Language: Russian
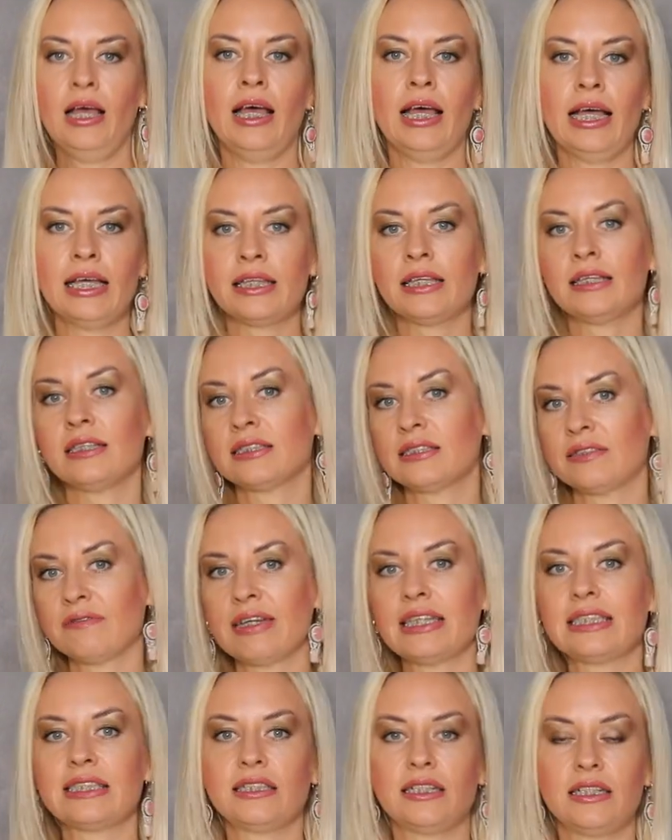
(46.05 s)
Это и
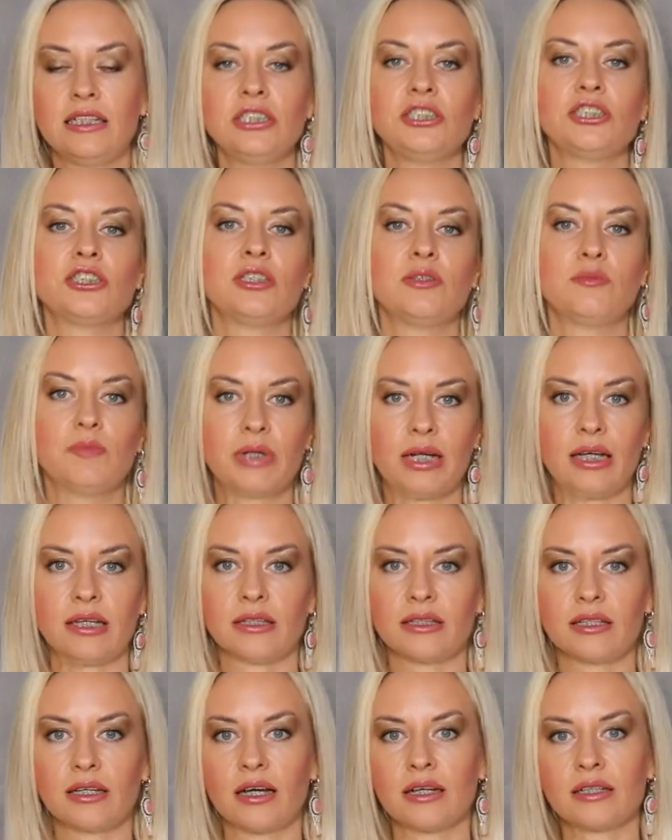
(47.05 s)
называется личный
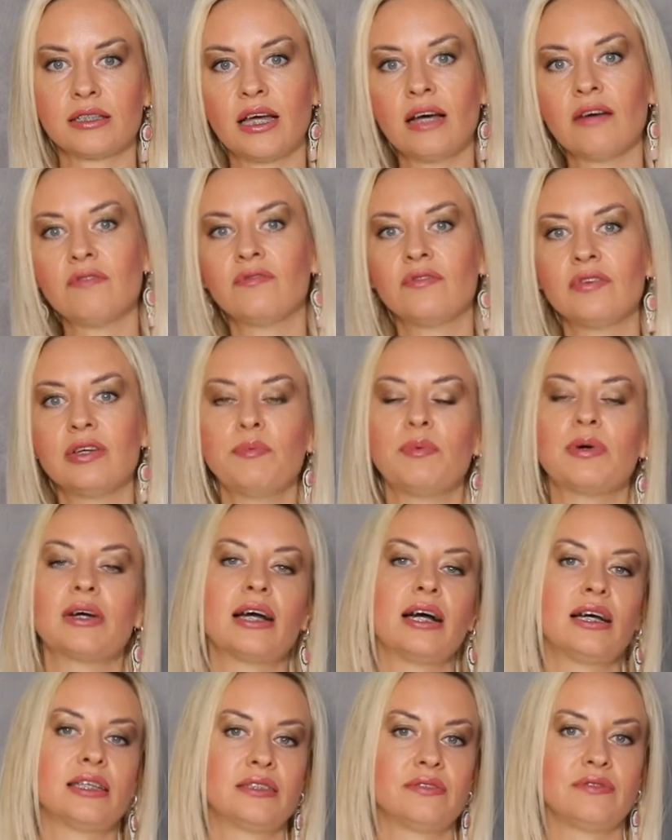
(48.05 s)
бренд, когда вы
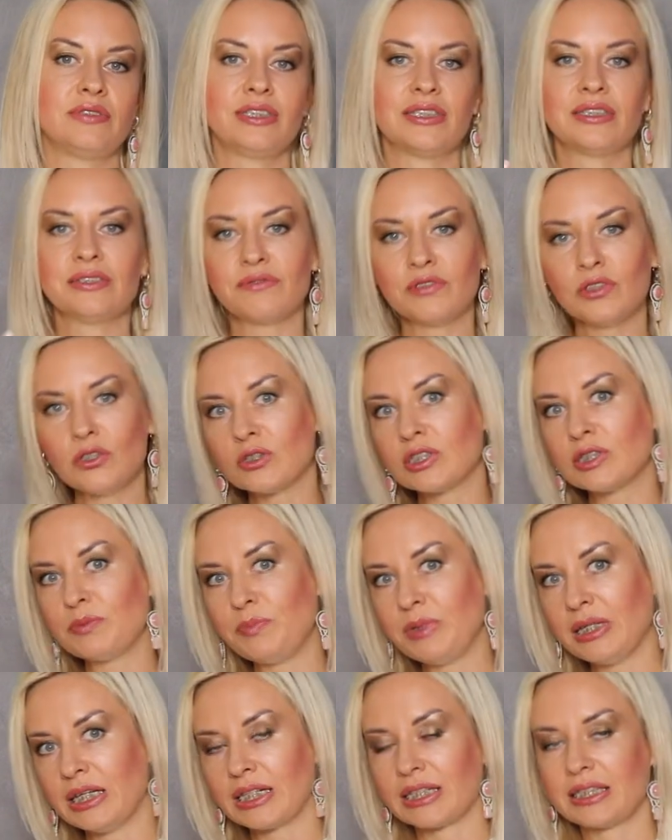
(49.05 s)
показываете свою
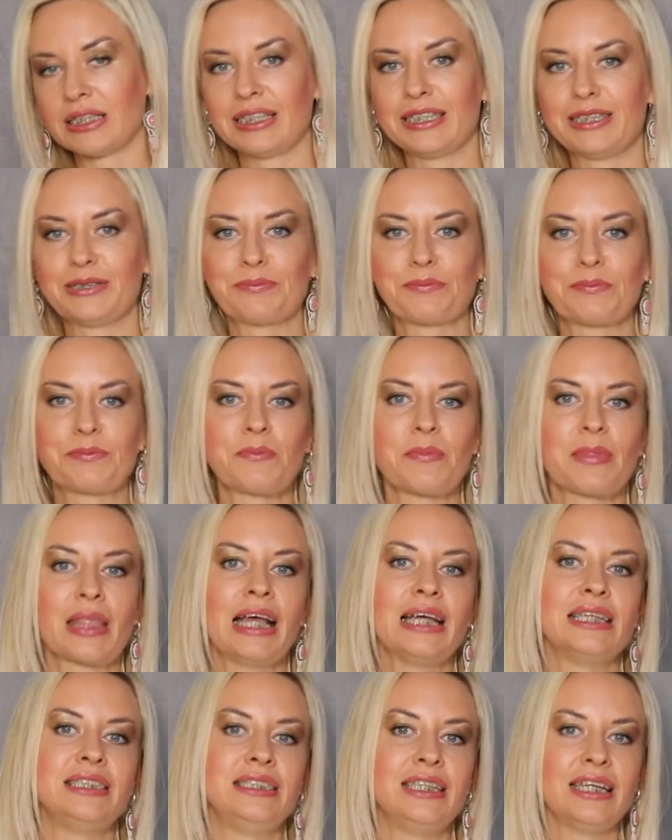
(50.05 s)
экспертность,
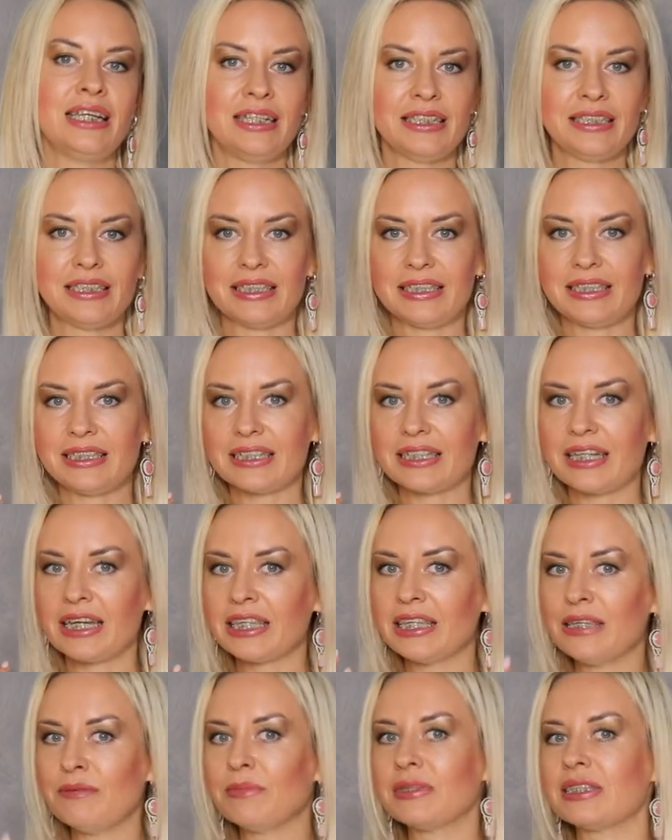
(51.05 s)
делитесь
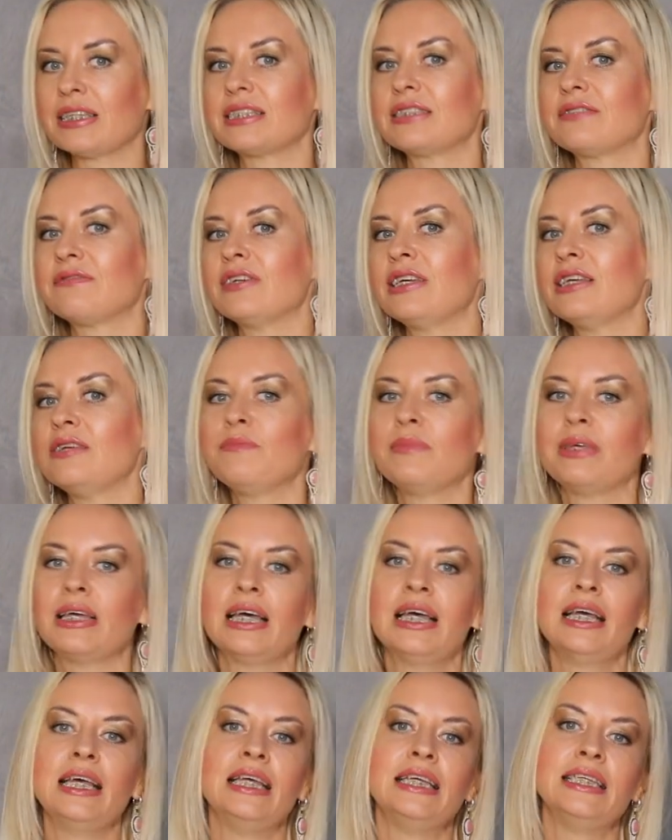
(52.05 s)
какими-то своими
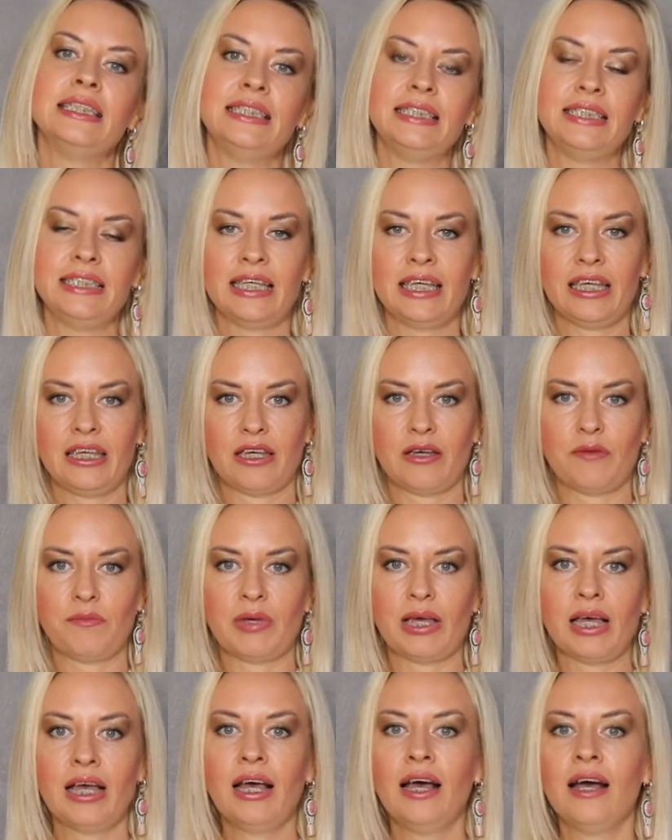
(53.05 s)

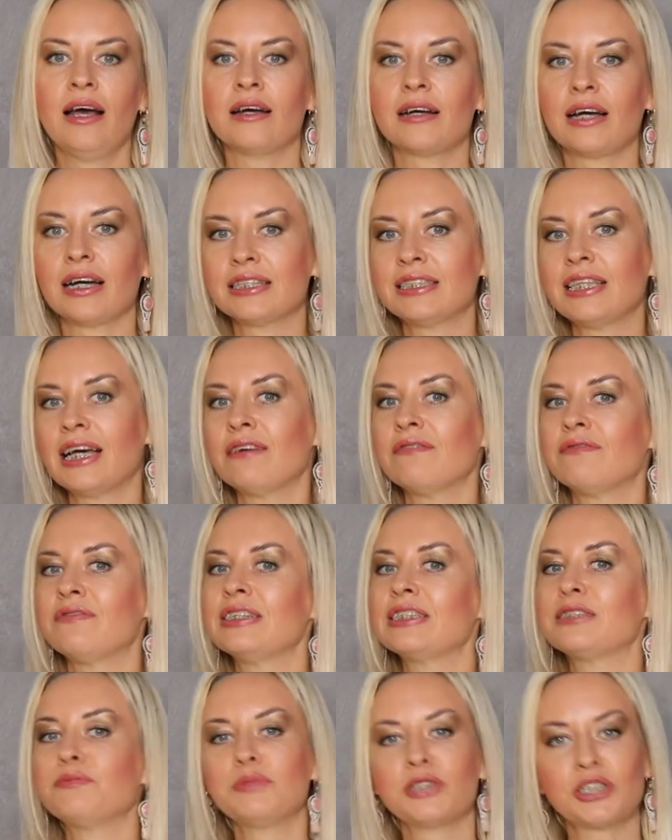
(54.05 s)
идеями, когда
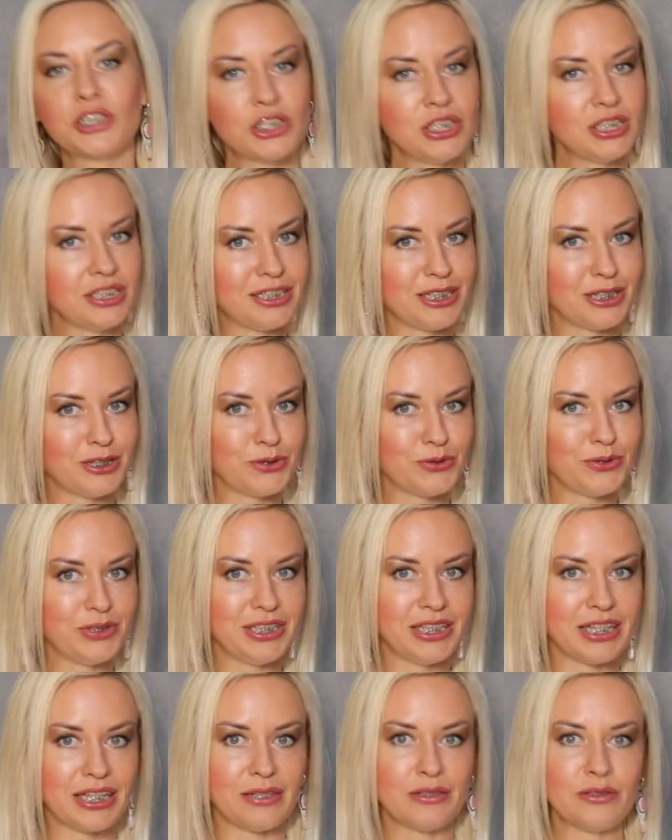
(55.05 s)
вы смешите
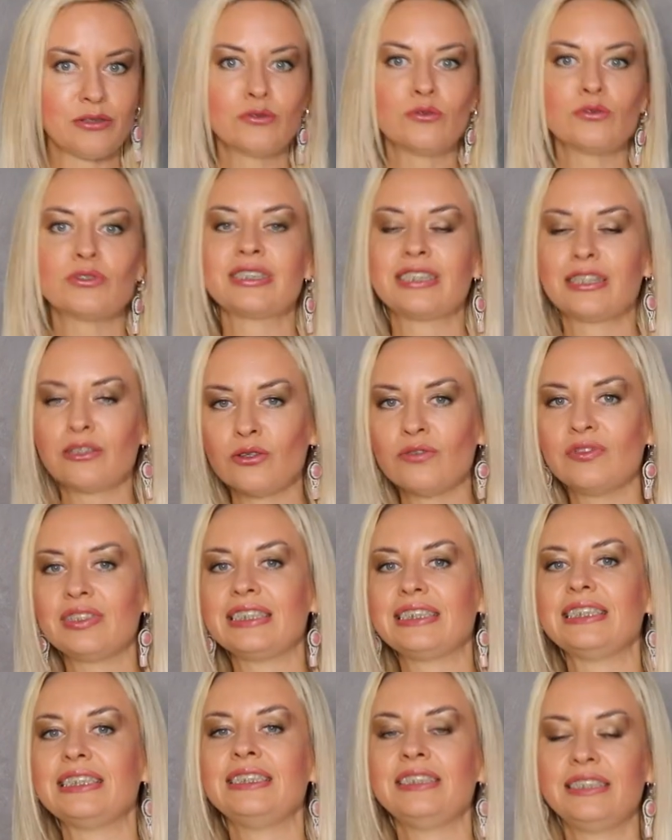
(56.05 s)
людей, ну,
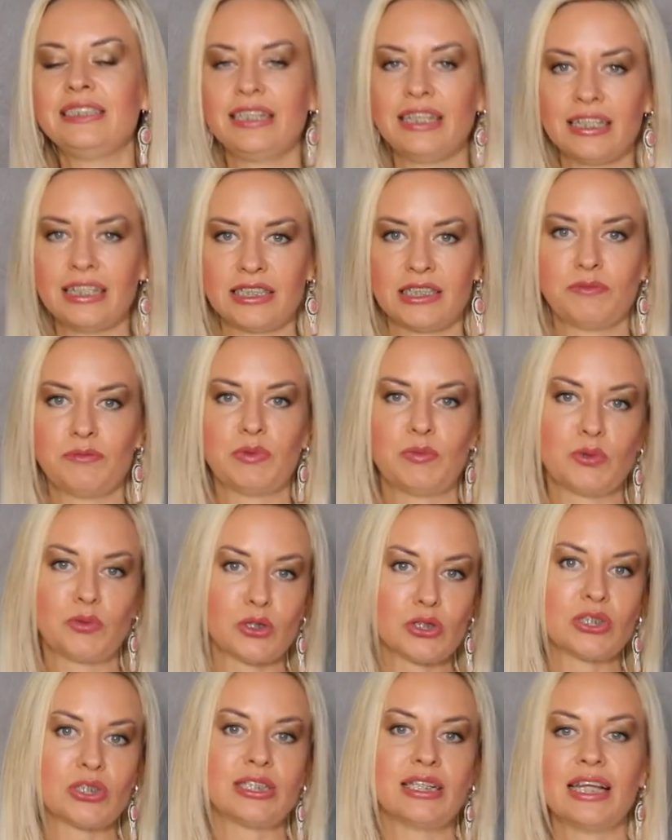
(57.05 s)
становитесь интересными
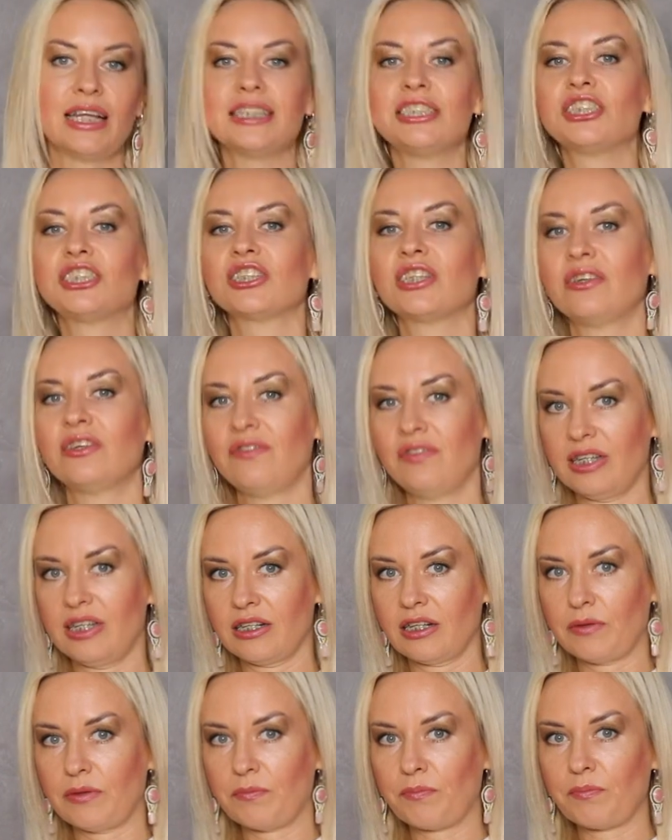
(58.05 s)
просто для
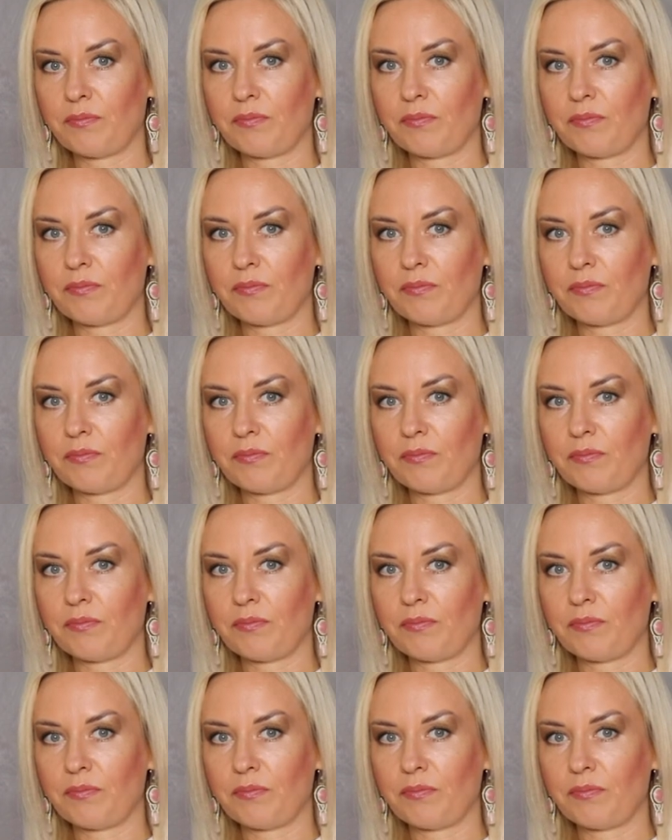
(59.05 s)
человека.